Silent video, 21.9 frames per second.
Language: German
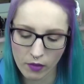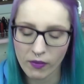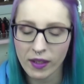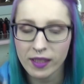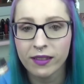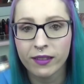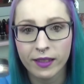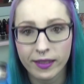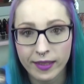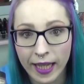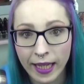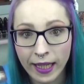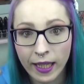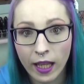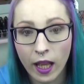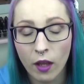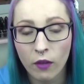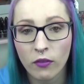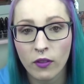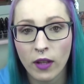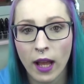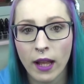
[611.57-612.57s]
Was die
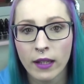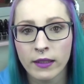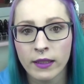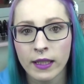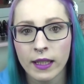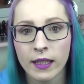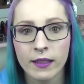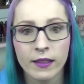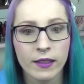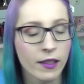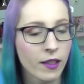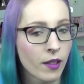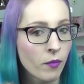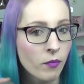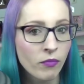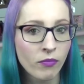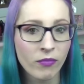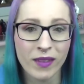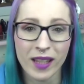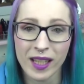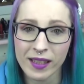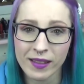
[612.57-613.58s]
Deckkraft angeht,
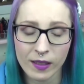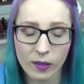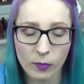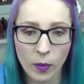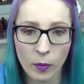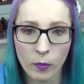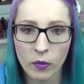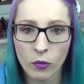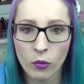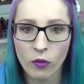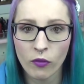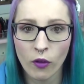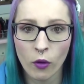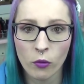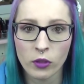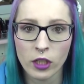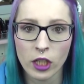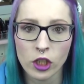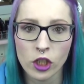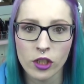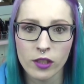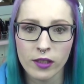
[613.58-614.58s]
ähm, ist das bei Mineral
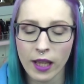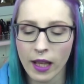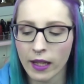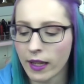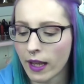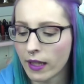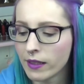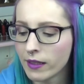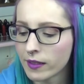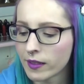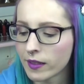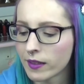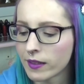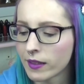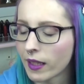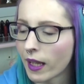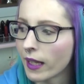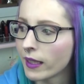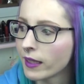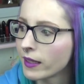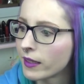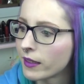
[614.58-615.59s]
Foundations halt alles
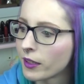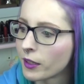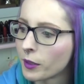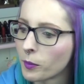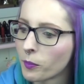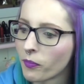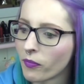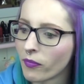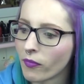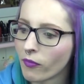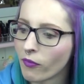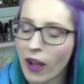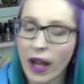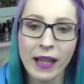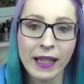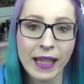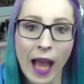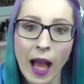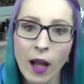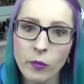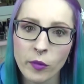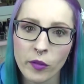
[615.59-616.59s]
recht ähm,
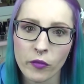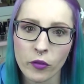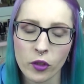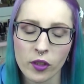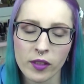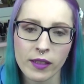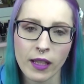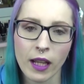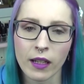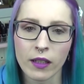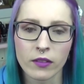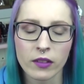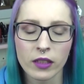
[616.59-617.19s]
variabel, würde ich sagen.